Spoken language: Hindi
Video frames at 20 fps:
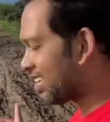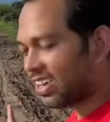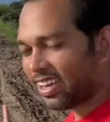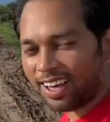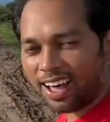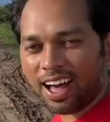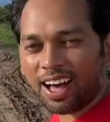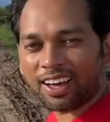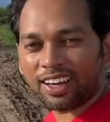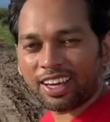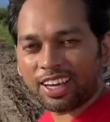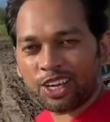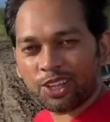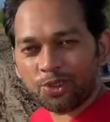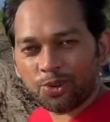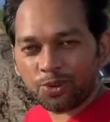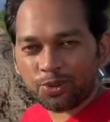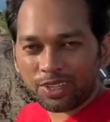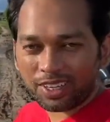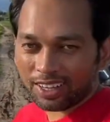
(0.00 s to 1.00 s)
के आगे के
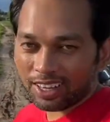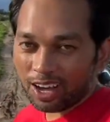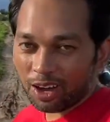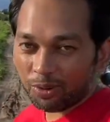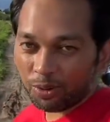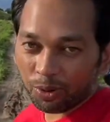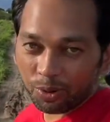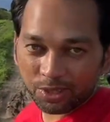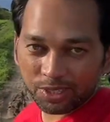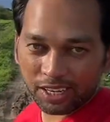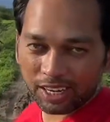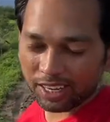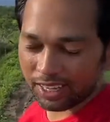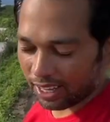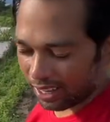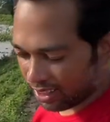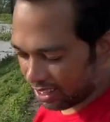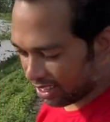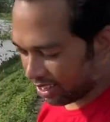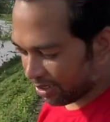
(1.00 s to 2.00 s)
दो तीन गांव और चले
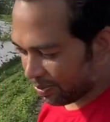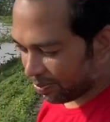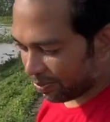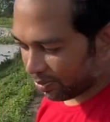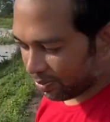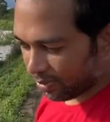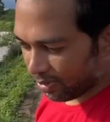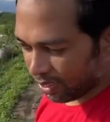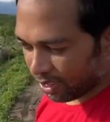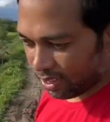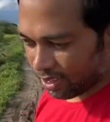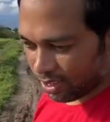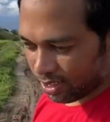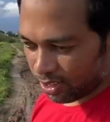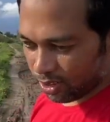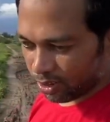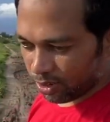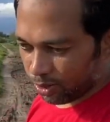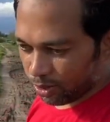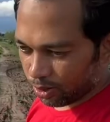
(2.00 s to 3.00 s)
जाते
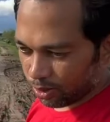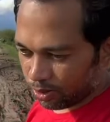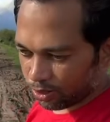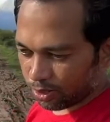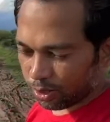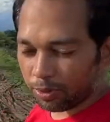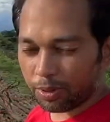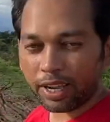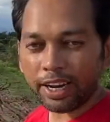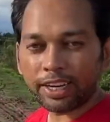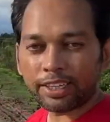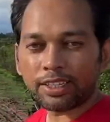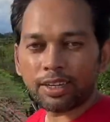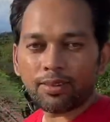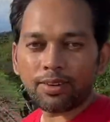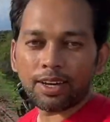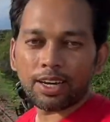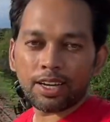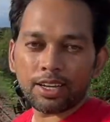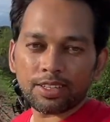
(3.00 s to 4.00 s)
तो सब कलेक्टर
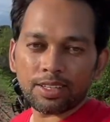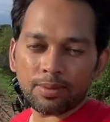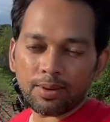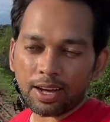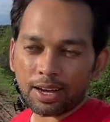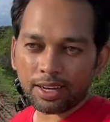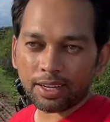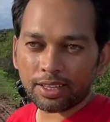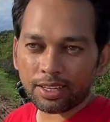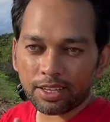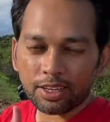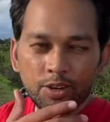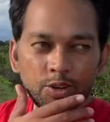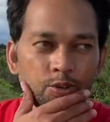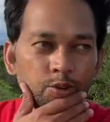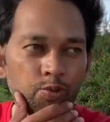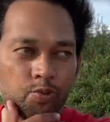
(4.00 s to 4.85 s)
वगैरह सब आ गए थे और